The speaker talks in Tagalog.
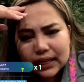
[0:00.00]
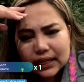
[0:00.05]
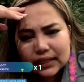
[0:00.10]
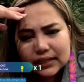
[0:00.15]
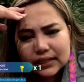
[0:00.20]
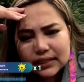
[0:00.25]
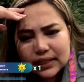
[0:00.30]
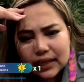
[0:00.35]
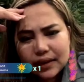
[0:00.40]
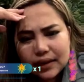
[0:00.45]

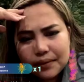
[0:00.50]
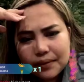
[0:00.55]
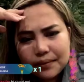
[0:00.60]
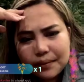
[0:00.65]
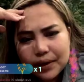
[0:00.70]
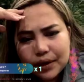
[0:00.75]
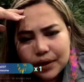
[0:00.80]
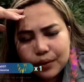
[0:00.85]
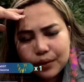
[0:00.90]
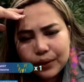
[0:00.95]
Si
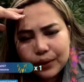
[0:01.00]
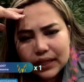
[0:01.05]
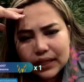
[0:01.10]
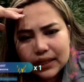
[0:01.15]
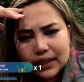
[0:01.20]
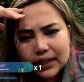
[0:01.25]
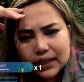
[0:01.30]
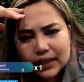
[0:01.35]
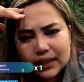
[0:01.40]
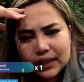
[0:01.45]
Merwin.
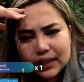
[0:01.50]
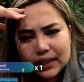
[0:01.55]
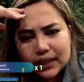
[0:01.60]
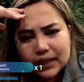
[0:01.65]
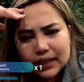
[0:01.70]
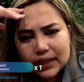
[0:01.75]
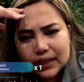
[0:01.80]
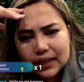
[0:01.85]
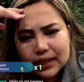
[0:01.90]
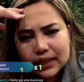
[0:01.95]

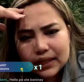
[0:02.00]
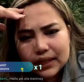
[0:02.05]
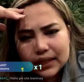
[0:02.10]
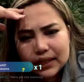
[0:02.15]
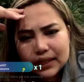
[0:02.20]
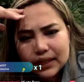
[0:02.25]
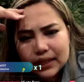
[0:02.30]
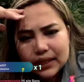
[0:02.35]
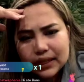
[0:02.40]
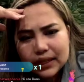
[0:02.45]
Uy,
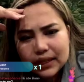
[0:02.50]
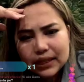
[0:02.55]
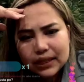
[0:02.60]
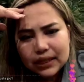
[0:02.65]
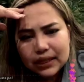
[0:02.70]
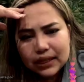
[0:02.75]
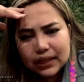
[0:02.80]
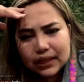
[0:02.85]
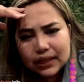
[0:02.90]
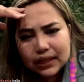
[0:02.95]
grabe
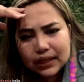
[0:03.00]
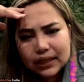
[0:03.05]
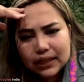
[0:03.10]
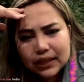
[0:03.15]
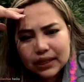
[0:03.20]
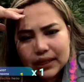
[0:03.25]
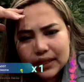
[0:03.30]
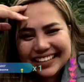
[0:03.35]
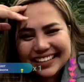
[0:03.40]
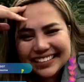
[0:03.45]
si
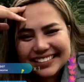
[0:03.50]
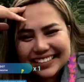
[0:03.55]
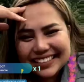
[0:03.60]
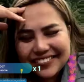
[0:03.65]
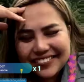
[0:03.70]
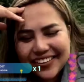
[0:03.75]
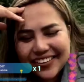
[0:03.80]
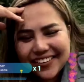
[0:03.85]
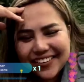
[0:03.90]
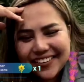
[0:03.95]
Jess.
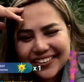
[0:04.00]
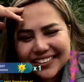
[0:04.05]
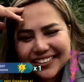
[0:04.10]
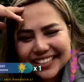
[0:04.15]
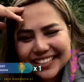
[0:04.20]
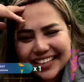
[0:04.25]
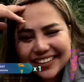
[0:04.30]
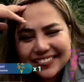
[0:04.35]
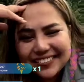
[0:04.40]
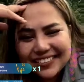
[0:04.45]

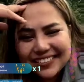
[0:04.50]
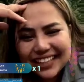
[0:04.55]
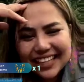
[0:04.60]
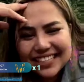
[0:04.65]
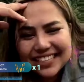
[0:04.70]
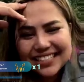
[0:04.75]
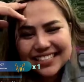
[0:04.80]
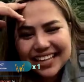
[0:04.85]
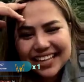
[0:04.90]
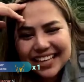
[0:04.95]
Nagpa-awesome. Thanks,
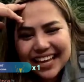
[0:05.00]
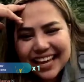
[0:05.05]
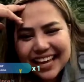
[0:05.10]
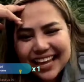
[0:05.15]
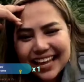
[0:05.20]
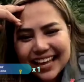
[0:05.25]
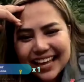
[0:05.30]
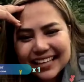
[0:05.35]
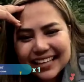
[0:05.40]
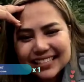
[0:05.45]

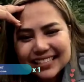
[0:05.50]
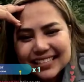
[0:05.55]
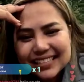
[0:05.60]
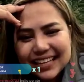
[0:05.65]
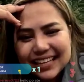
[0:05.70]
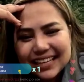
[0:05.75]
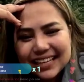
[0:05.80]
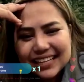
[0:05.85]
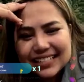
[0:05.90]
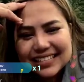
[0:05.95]
Jess.
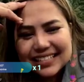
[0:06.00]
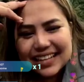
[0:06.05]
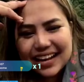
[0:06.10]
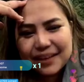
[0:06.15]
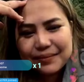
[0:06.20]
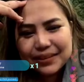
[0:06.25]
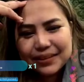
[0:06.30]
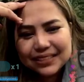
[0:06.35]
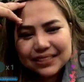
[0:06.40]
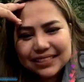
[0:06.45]

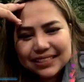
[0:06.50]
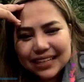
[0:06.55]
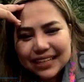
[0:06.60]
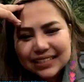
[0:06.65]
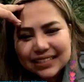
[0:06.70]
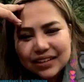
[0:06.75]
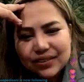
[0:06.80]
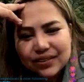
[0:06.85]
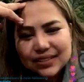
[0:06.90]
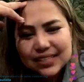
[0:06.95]
Salamat, Jess.
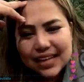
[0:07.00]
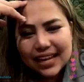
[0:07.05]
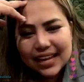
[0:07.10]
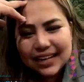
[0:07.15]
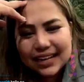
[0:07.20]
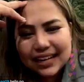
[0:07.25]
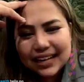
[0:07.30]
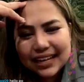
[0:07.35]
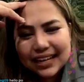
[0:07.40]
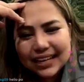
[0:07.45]
Hello,
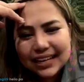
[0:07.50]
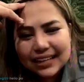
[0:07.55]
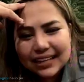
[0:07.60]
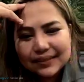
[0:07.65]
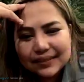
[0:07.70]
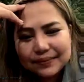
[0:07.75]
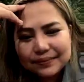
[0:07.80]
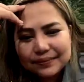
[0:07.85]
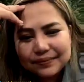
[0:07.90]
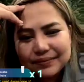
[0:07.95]
Janet.
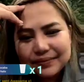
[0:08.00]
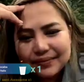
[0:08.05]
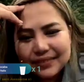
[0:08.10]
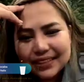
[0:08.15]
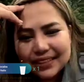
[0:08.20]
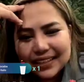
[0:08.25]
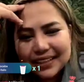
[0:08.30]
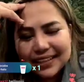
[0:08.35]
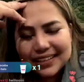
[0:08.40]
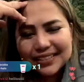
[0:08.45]

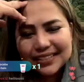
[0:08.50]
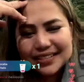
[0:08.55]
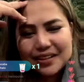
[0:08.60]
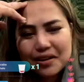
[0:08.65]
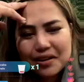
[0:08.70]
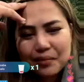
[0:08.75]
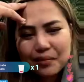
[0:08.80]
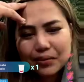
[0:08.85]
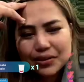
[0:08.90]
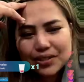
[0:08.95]

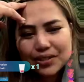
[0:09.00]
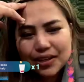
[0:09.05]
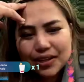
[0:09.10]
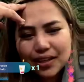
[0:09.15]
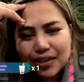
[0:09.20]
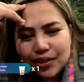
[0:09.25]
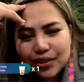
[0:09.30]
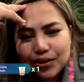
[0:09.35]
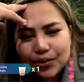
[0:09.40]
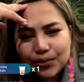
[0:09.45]
Salamat sa
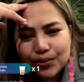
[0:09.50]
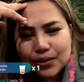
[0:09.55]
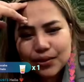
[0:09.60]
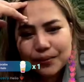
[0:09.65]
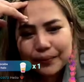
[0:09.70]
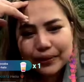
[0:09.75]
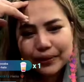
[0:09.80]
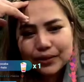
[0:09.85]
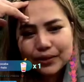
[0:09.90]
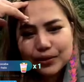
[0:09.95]
inyo sa
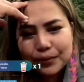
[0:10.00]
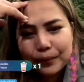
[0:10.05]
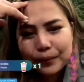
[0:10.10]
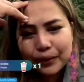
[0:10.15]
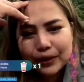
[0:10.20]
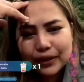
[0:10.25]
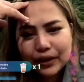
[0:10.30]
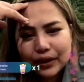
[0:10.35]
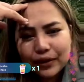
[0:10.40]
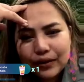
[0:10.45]
pagsupport.
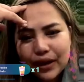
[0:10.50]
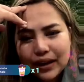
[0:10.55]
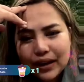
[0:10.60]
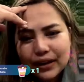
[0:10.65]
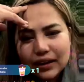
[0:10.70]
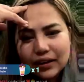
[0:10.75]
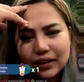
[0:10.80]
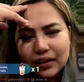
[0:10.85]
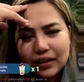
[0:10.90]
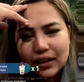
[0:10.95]
Hello, anak.
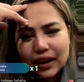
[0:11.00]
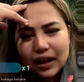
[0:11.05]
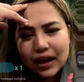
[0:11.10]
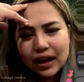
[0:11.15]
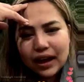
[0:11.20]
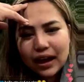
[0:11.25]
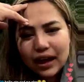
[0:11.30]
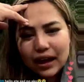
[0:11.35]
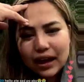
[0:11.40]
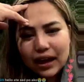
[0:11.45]

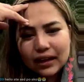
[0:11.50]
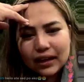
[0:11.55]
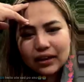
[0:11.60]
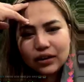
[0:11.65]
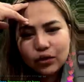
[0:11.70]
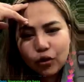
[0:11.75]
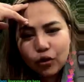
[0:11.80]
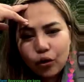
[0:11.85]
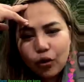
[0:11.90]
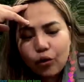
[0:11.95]
An
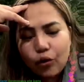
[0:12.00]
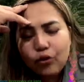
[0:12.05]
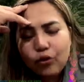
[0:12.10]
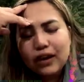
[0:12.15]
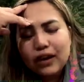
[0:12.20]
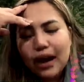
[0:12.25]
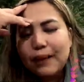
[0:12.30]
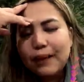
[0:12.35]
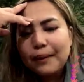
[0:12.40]
o ka